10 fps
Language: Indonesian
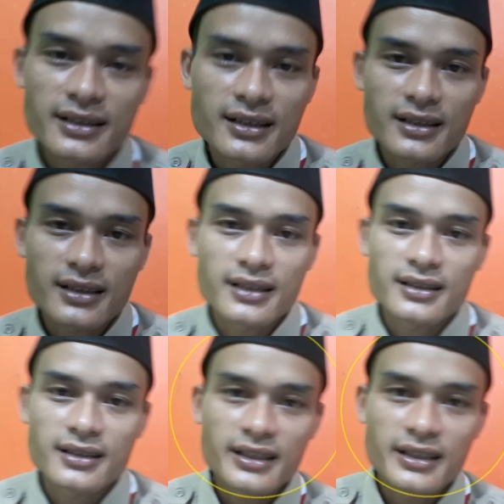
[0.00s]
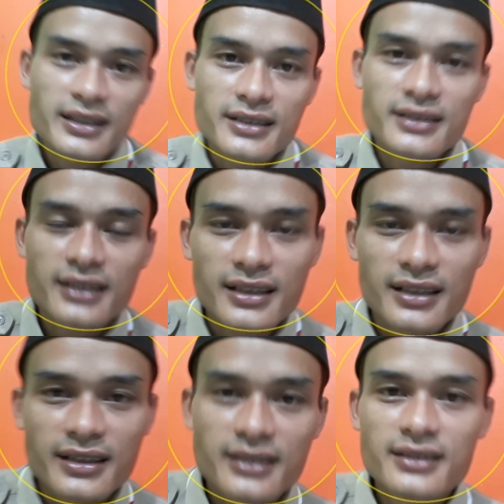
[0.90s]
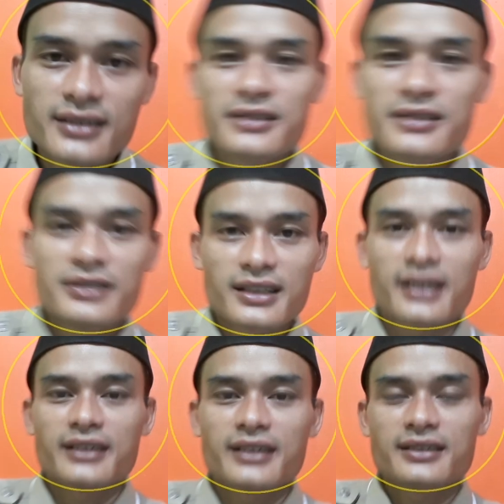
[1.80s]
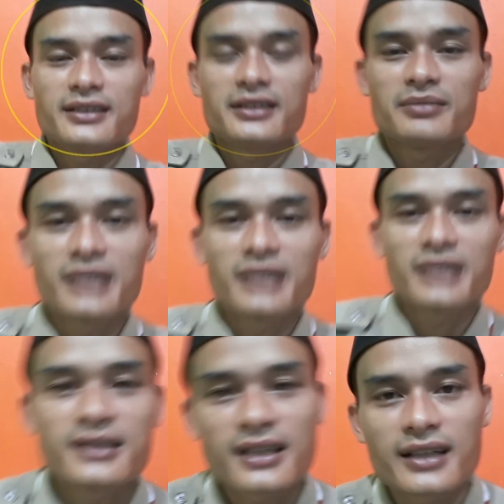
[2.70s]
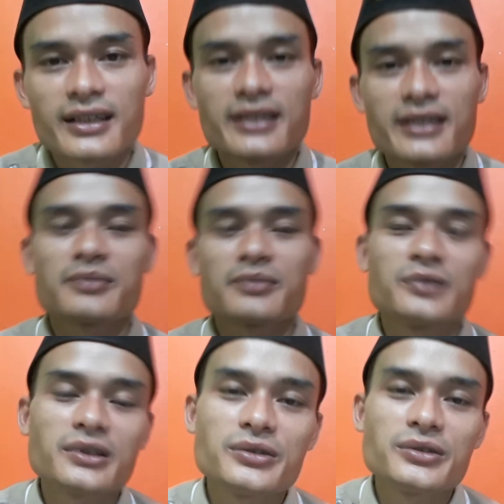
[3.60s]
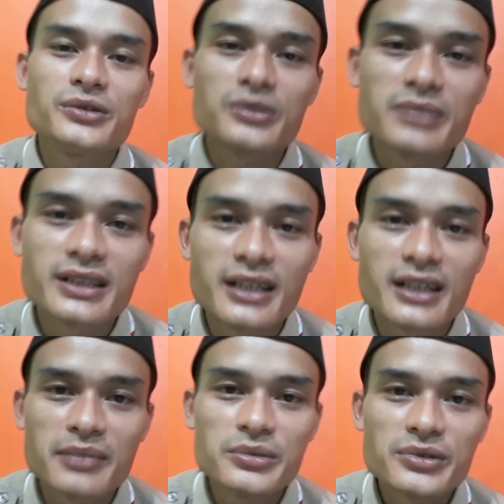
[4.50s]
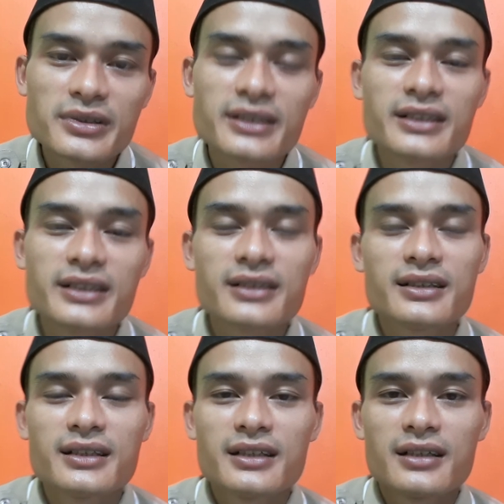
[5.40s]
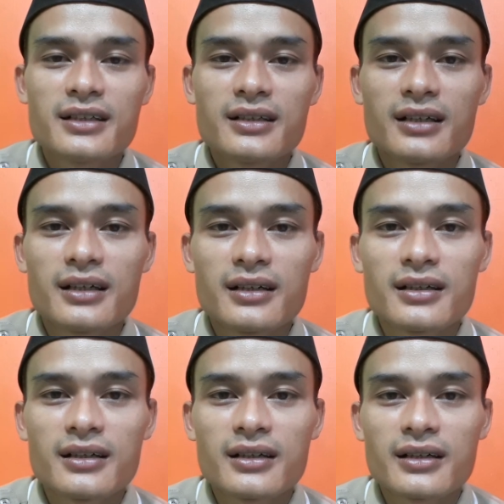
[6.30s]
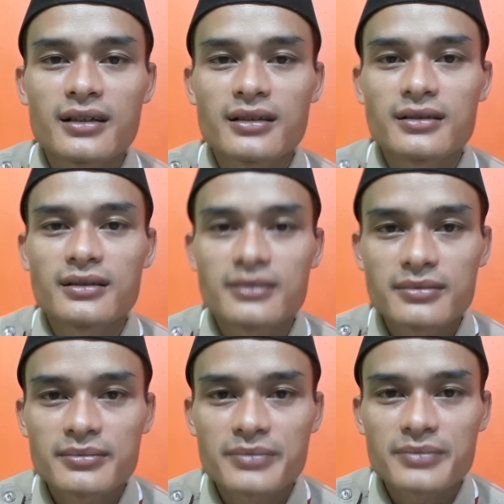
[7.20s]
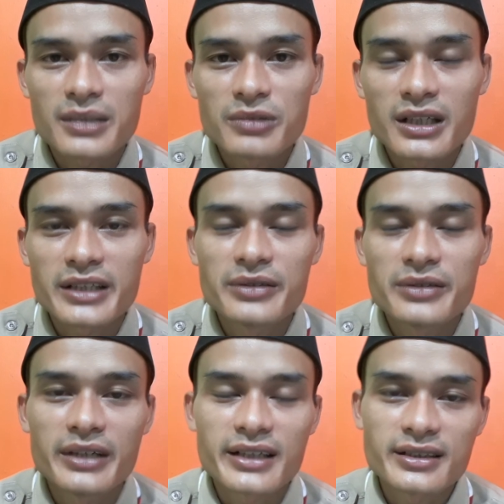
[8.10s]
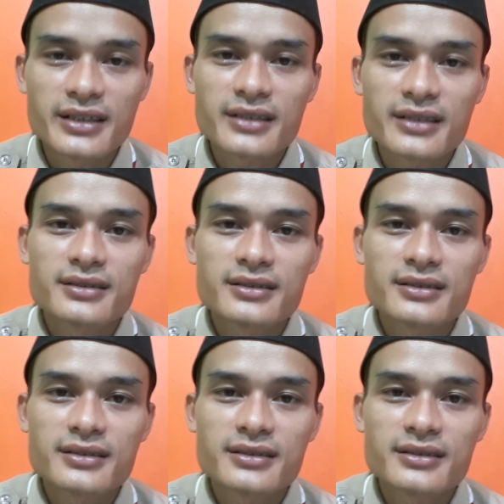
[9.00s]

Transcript: kakak Teddy, kak Dedi juga kak Eti mengajak adik-adik semua untuk bergabung di eh, pramuka regulernya